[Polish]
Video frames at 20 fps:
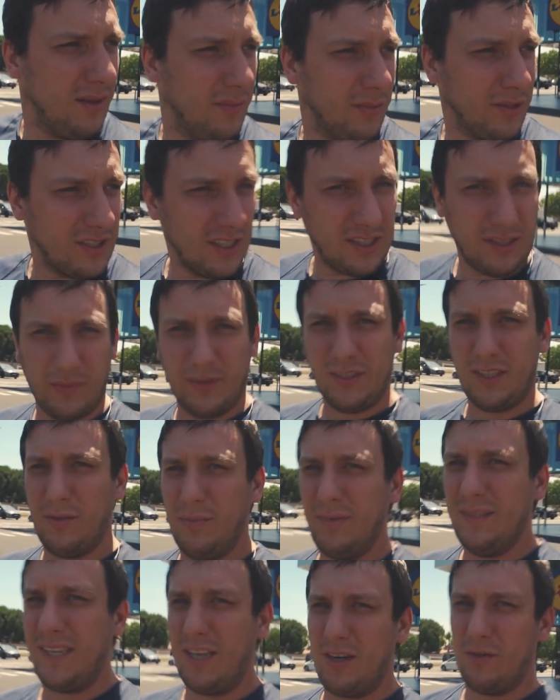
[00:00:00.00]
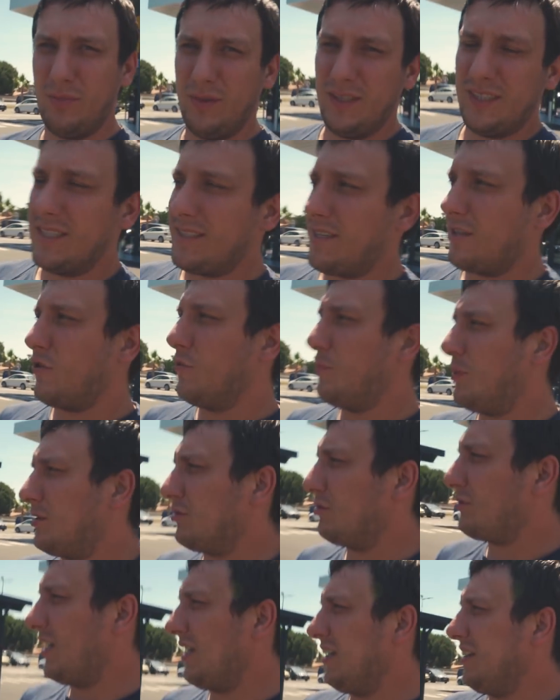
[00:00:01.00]
Można sobie zrobić zarąbiste zakupy
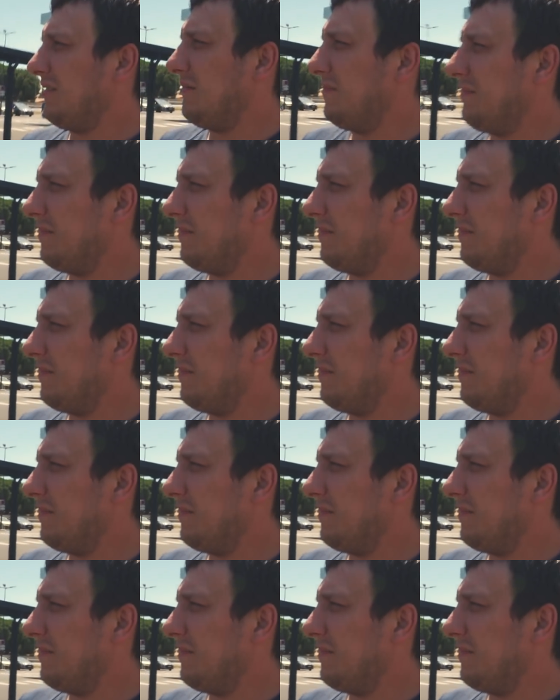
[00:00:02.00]
tutaj.